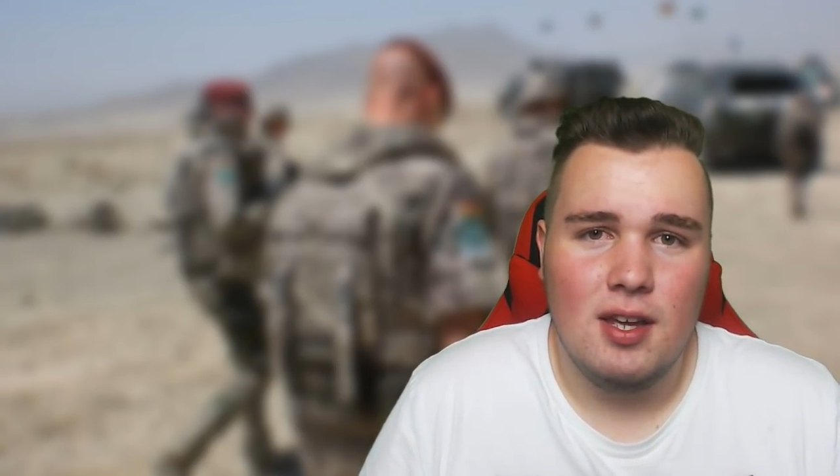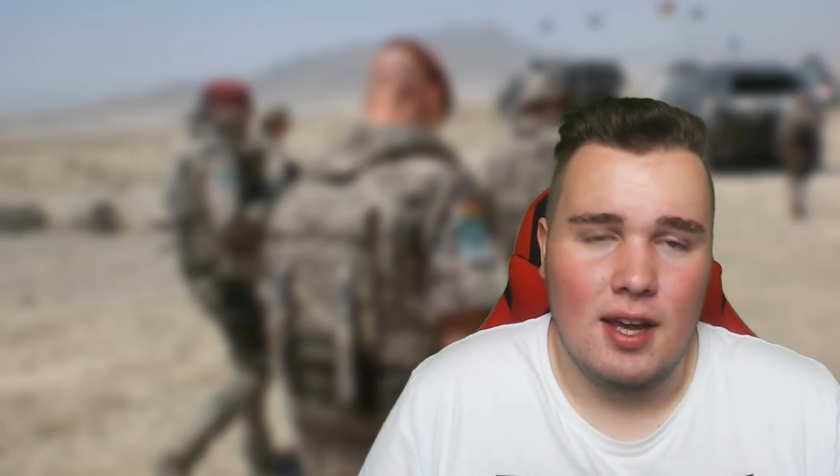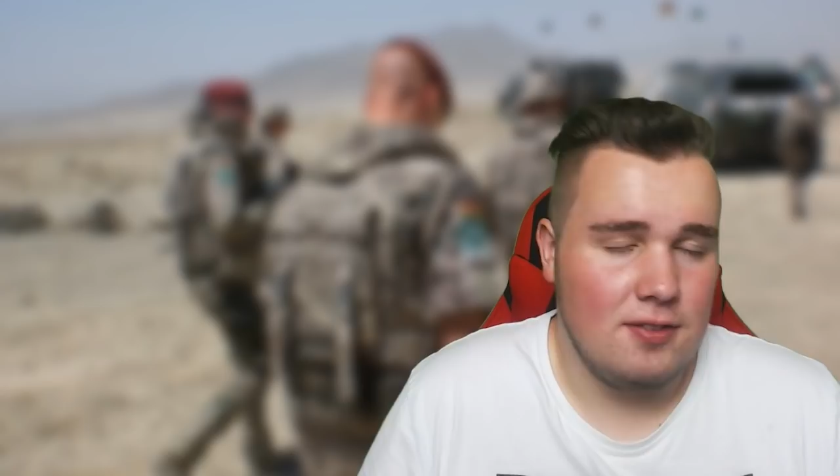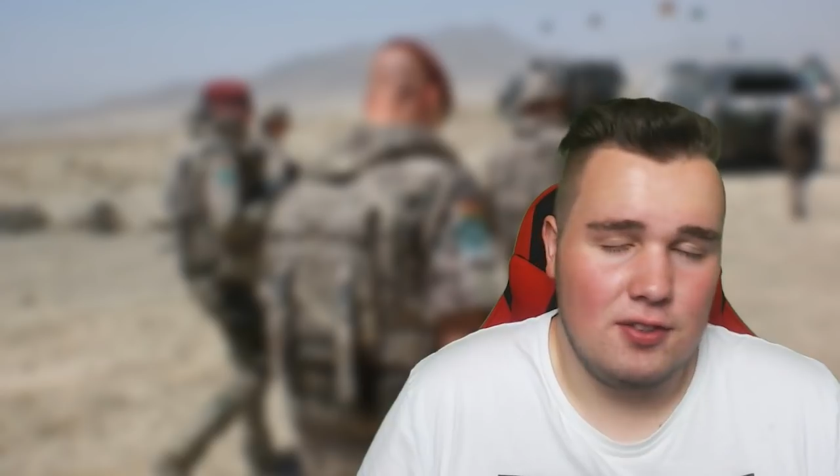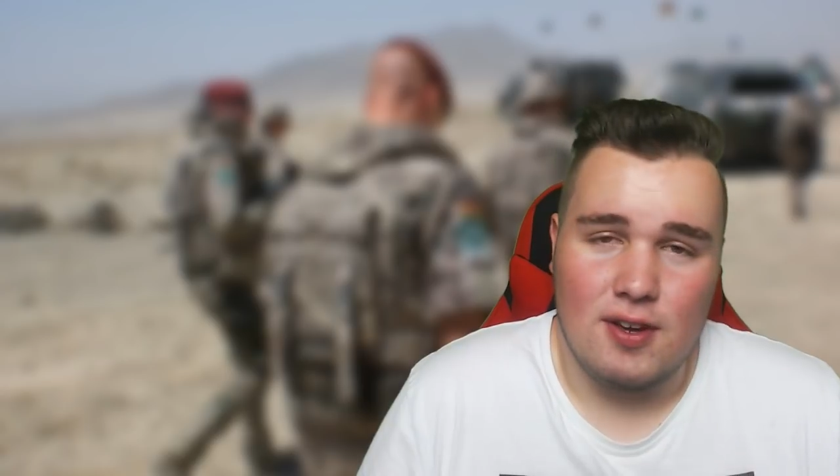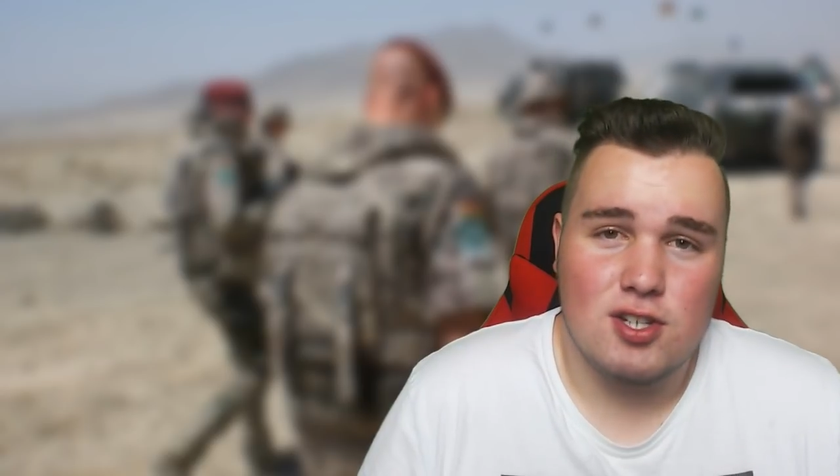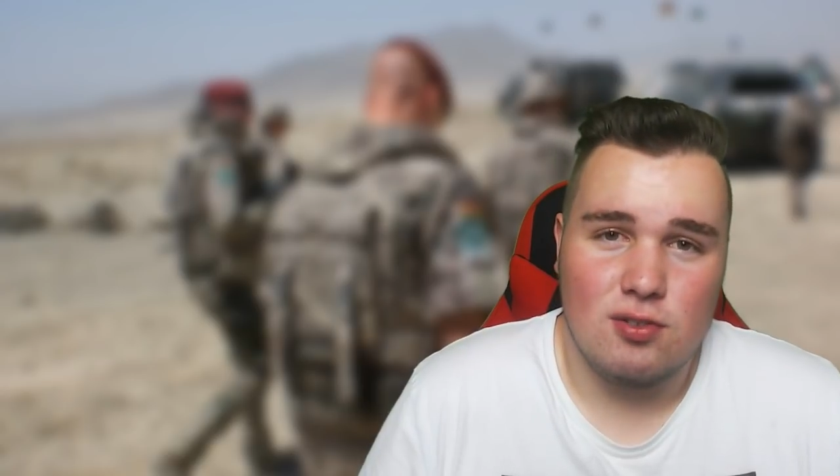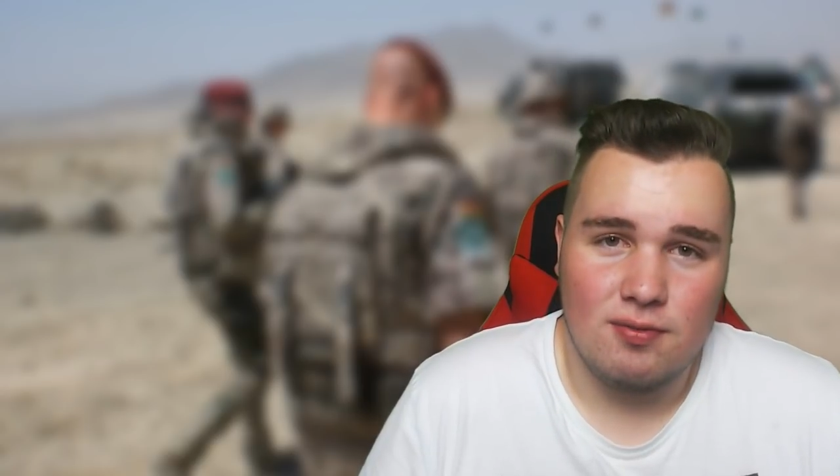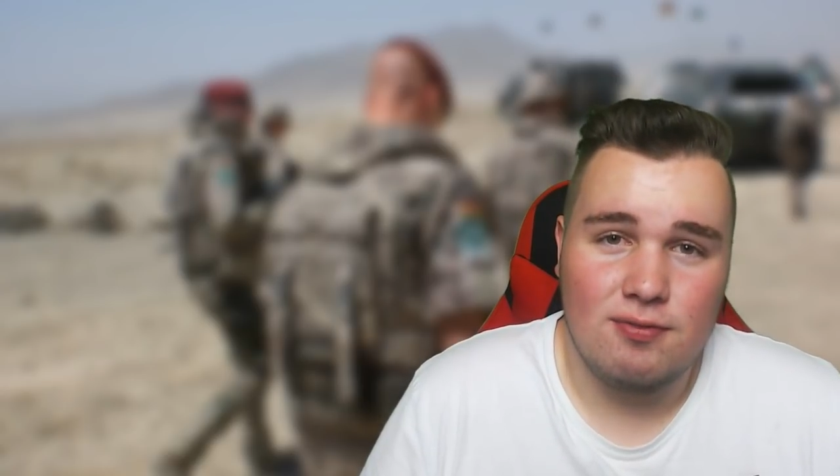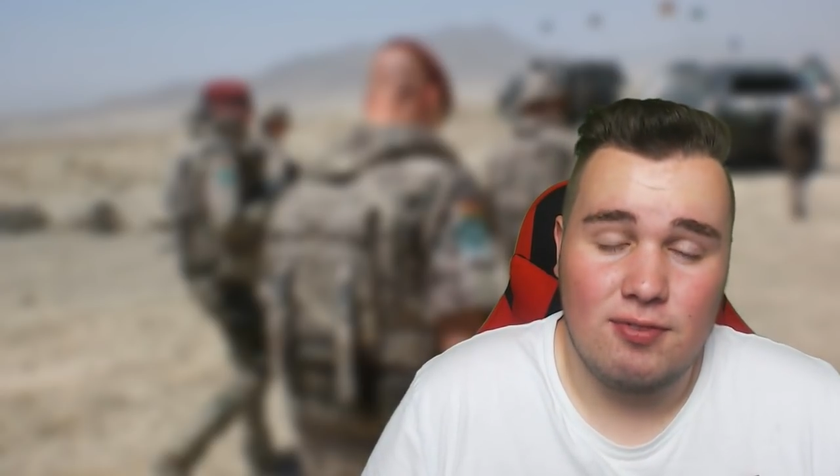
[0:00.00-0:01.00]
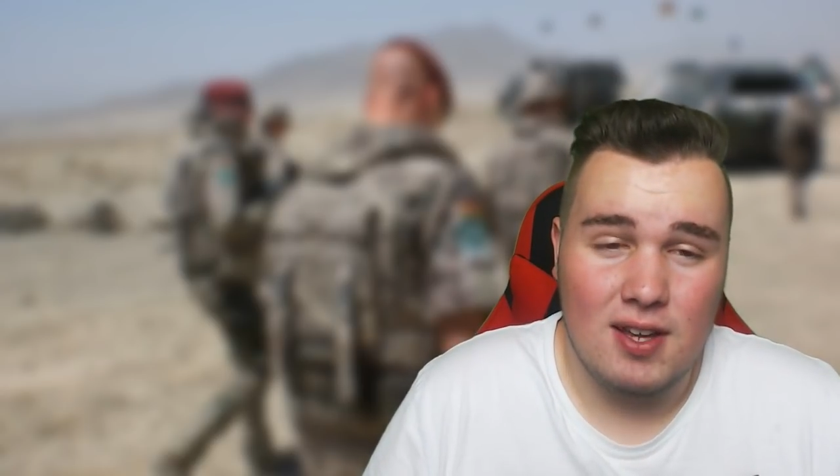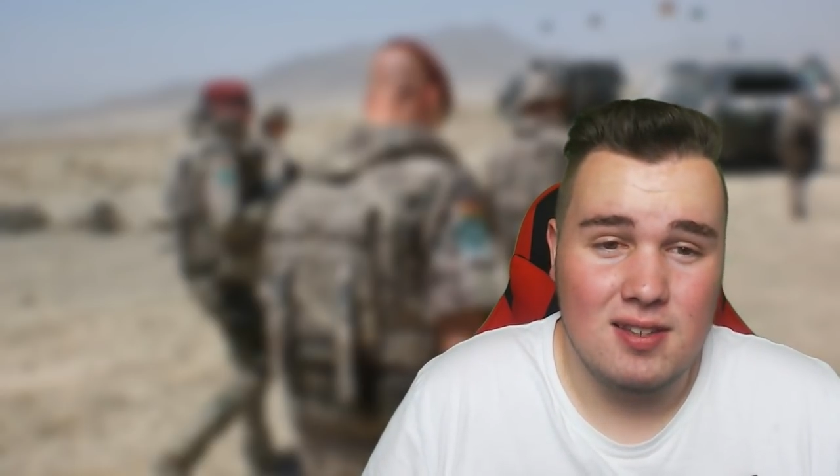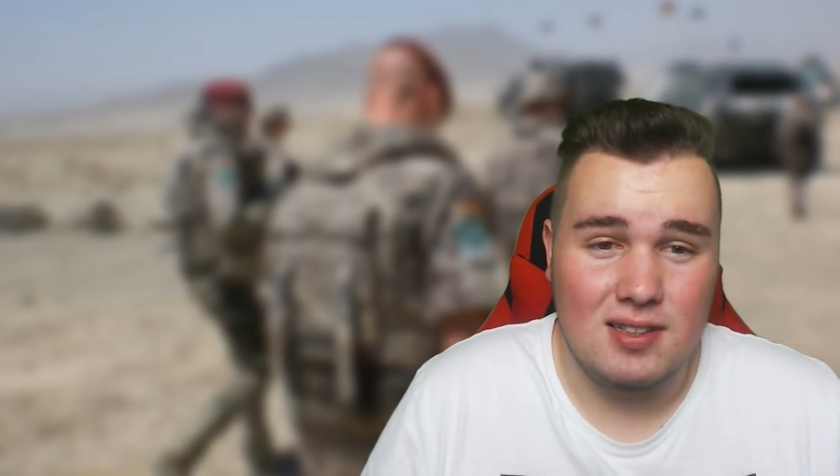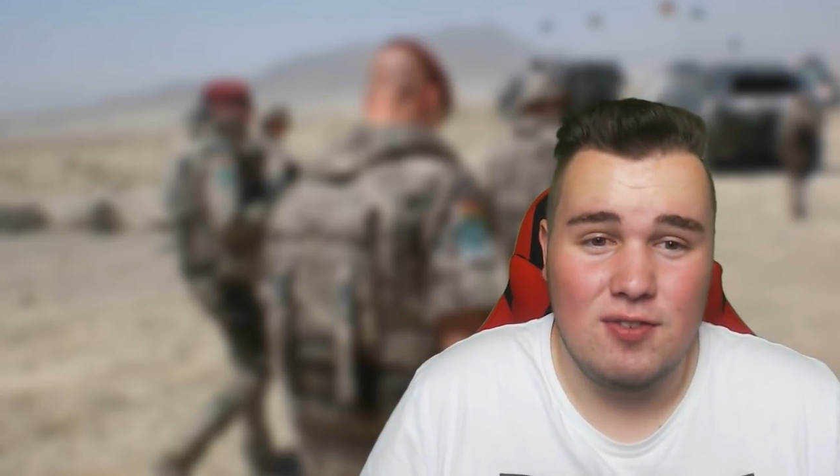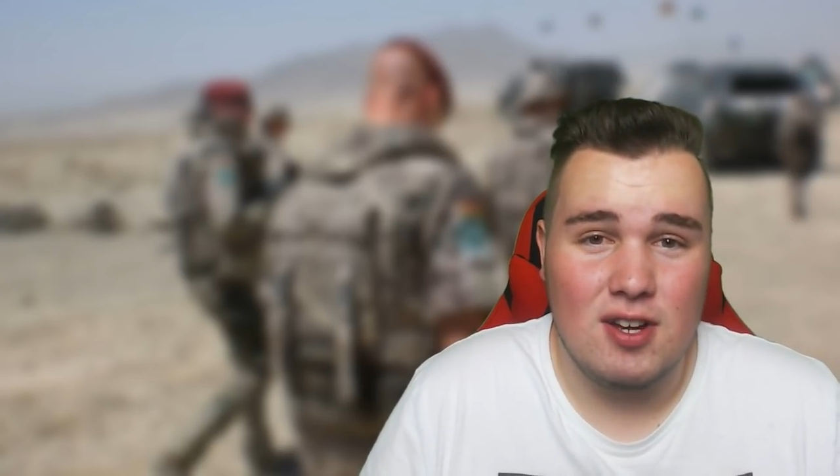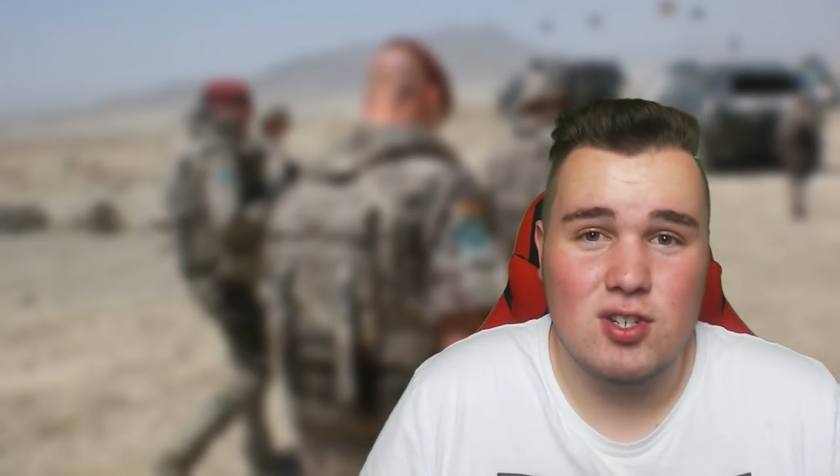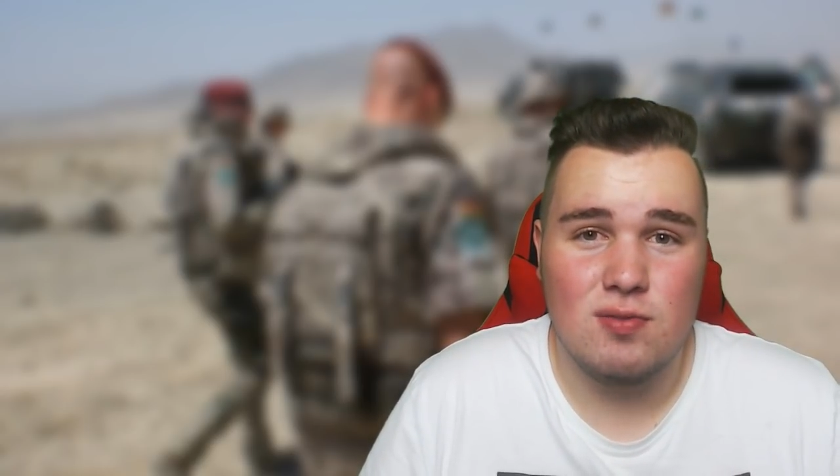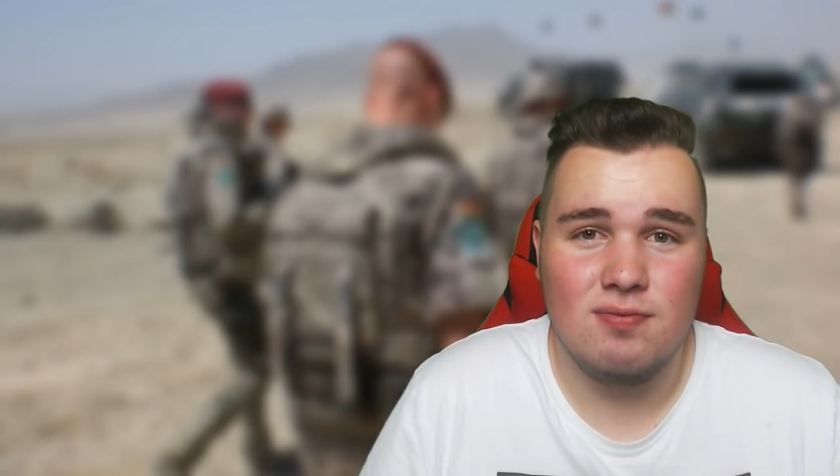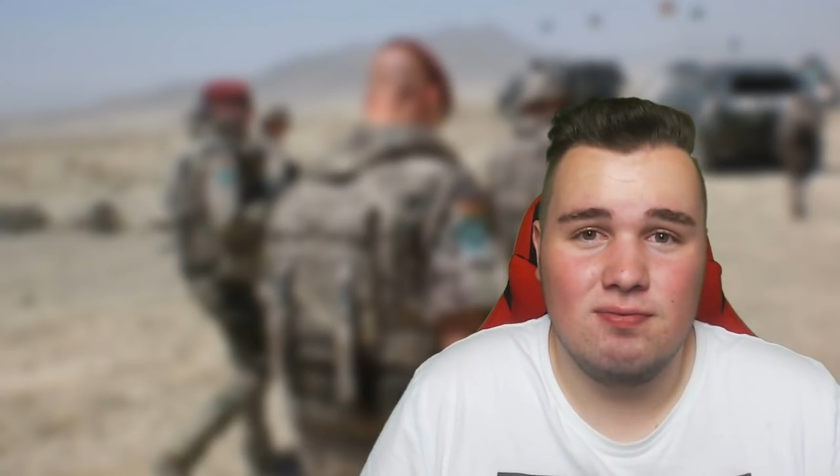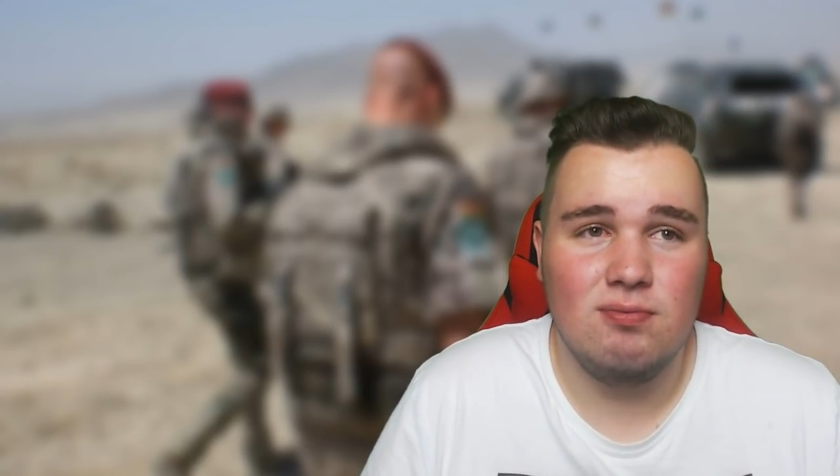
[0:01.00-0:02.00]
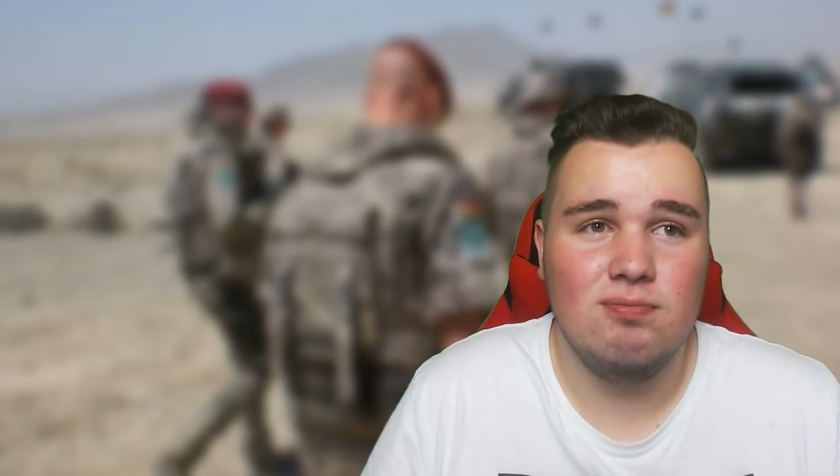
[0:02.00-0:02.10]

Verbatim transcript: Also ich war schon, ich war schon